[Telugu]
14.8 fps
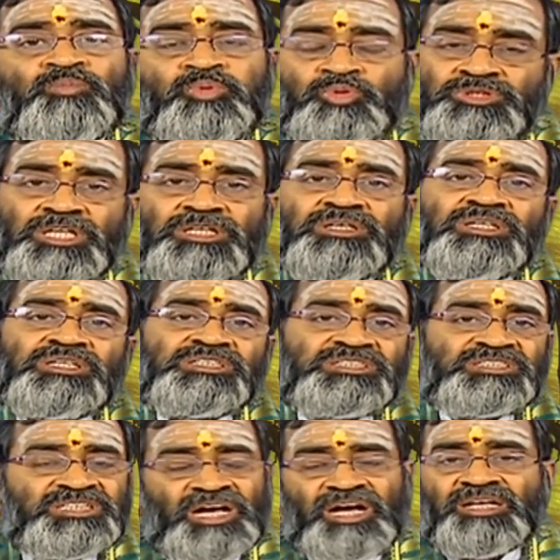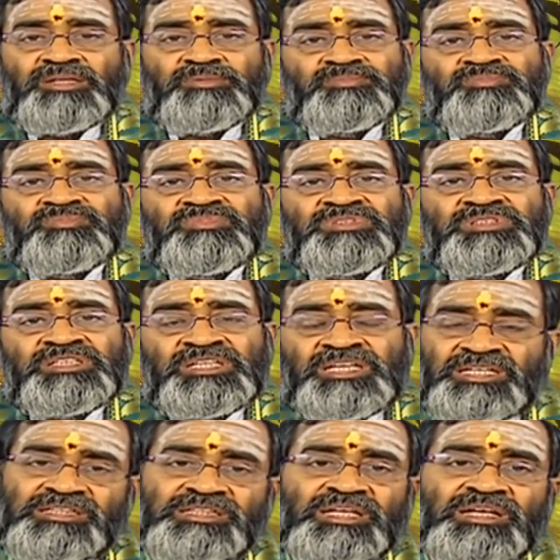పూజ ధ్యానం
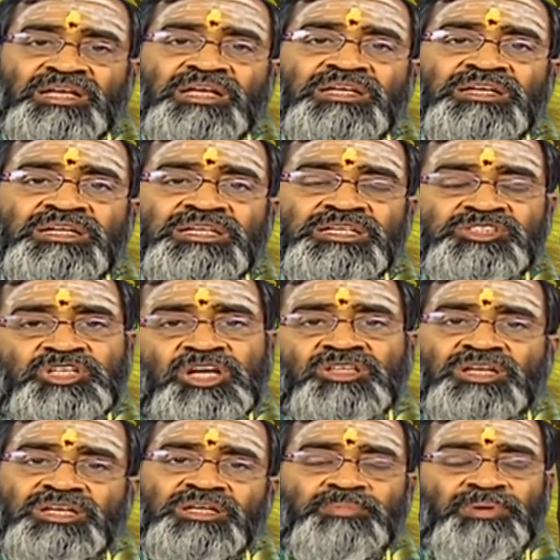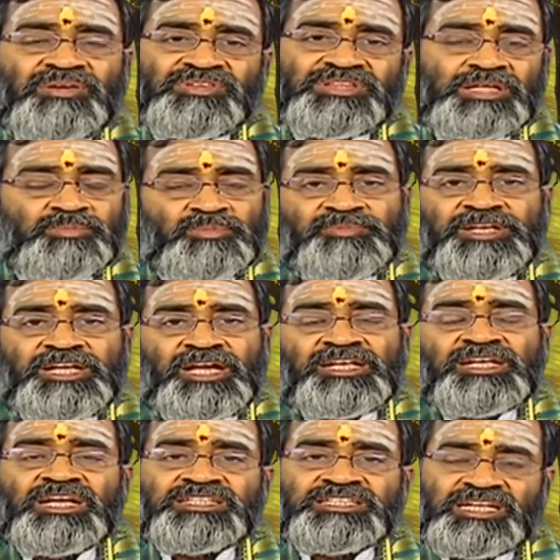కీర్తన ఇత్యాదులన్నీ భగవద్ధర్మములే
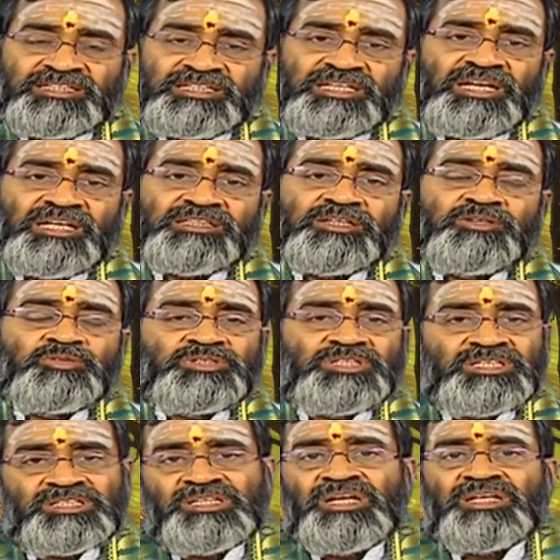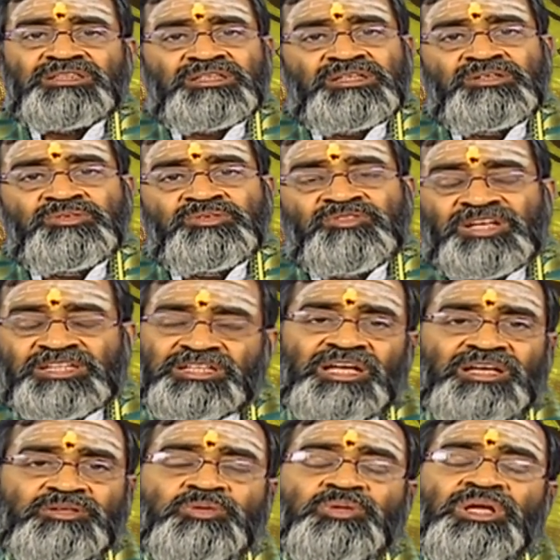అలాగే క్షేత్రయాత్రలు తీర్థయాత్రలు
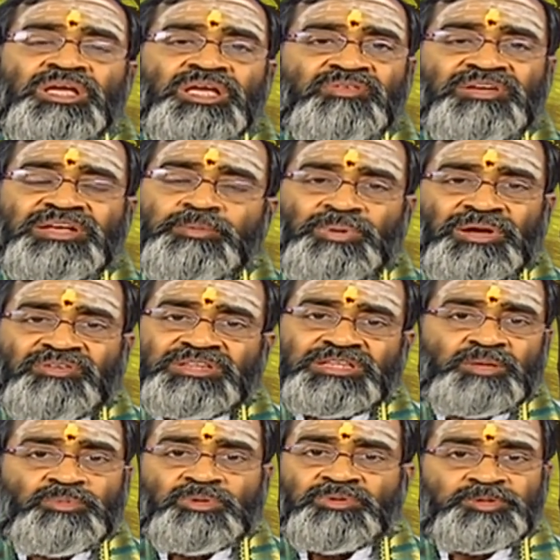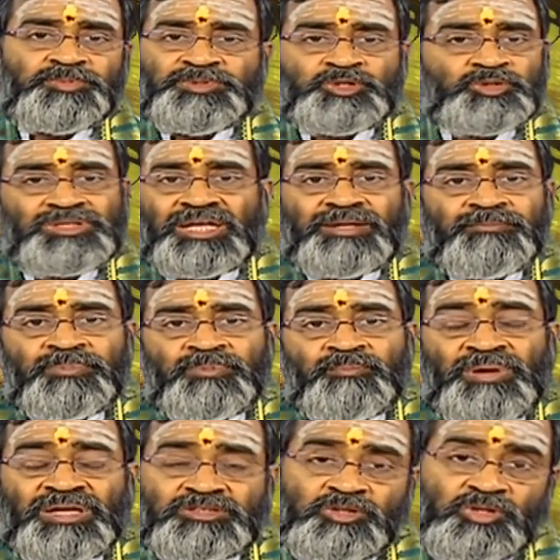వ్రతాలు ఇవన్నీ భగవద్ధర్మములు అనిపించుకుంటాయి
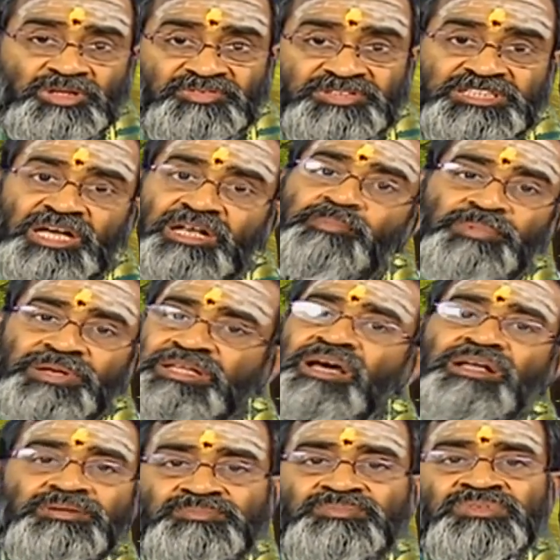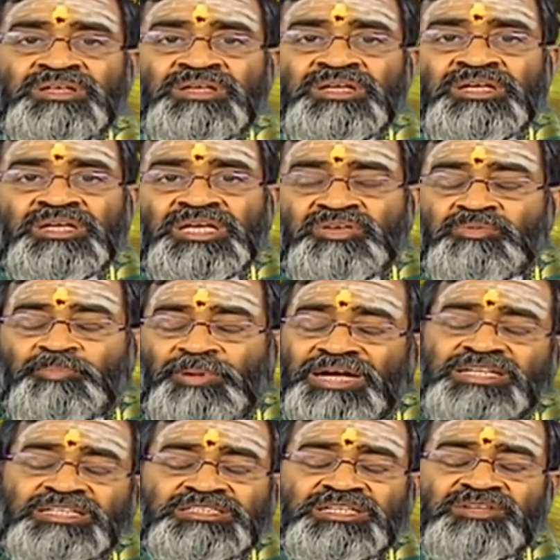భక్తులు ఇవి చాలా ప్రధానం ఇవి
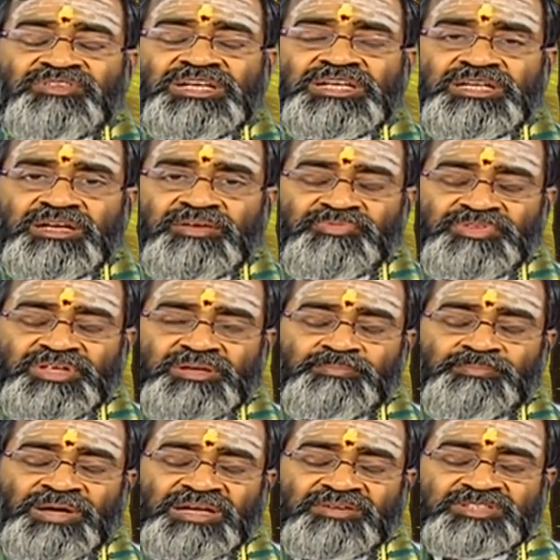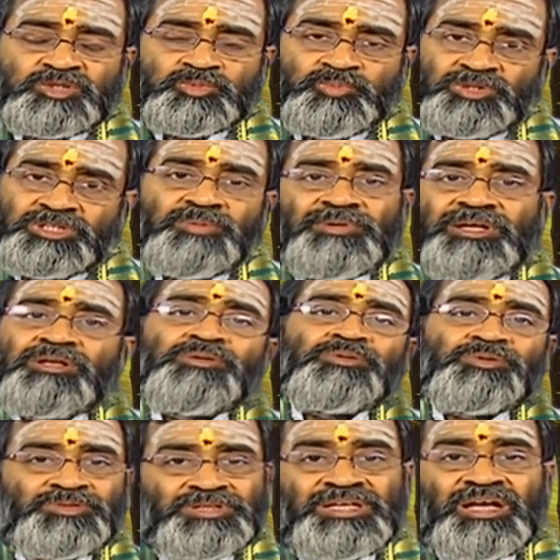పాటించడం వల్ల నిరంతరం భగవత్ స్మృతి మనలో
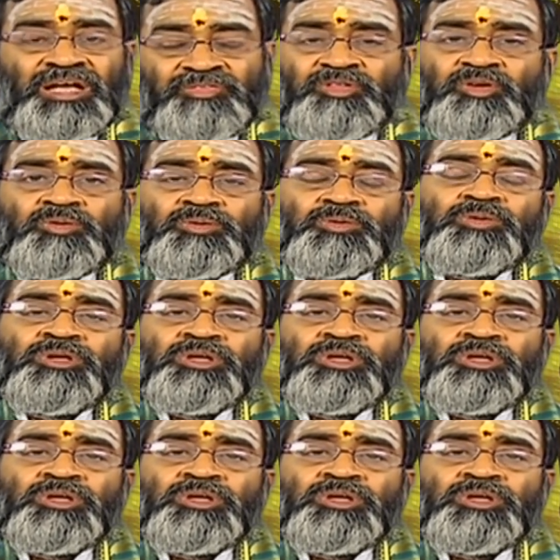ఉంటుంది అందుకు